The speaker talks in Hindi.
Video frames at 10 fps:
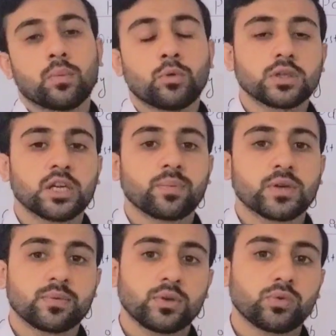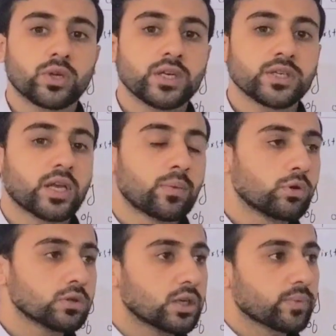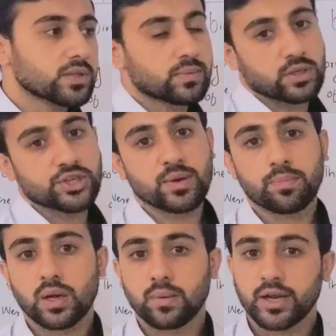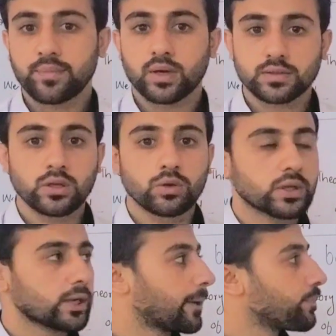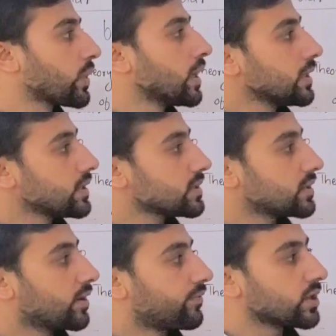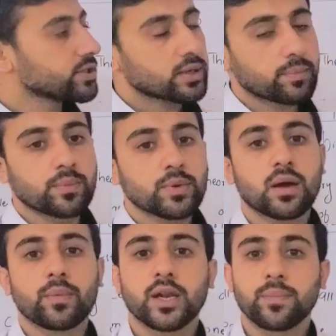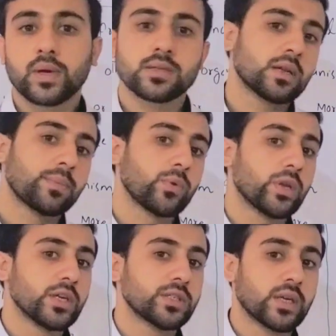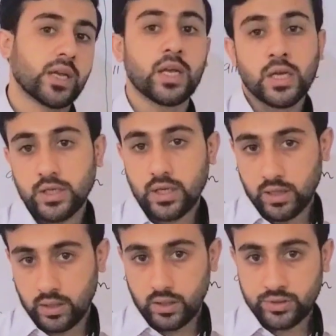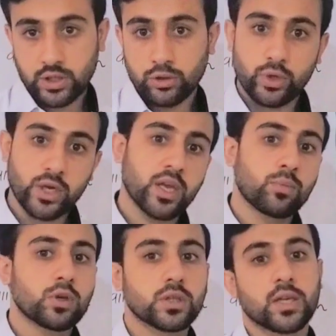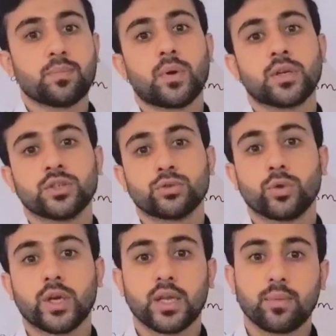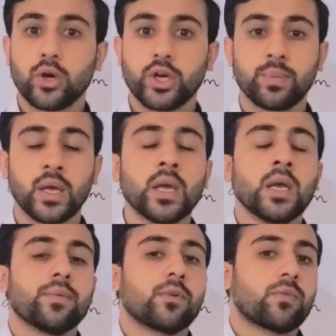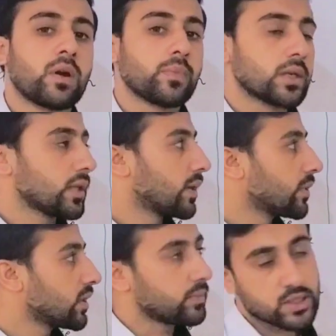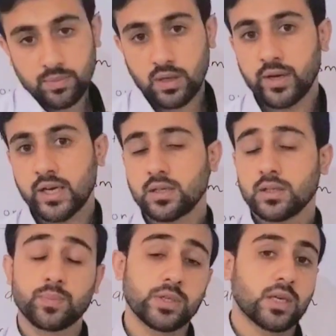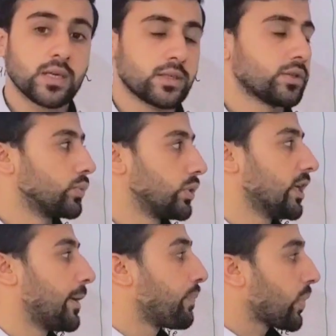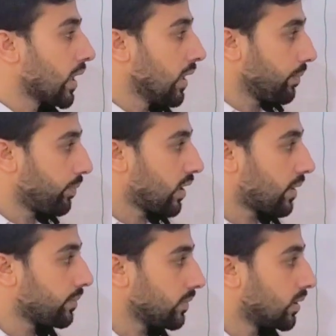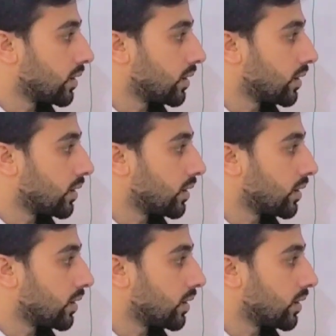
मुख्तलिफ किस्म की वेरिएशन है मुख्तलिफ किस्म की शेप में हमारे पास सिल होते हैं इसी तरह फंक्शन में भी हमारे पास सिल में वेरिएशन है सिल जो है ये मुख्तलिफ फंक्शन जो है ये बॉडी में परफॉर्म करते हैं मतलब इसमें हमारे साथ स्पेशलाइजेशन होती है फिर हम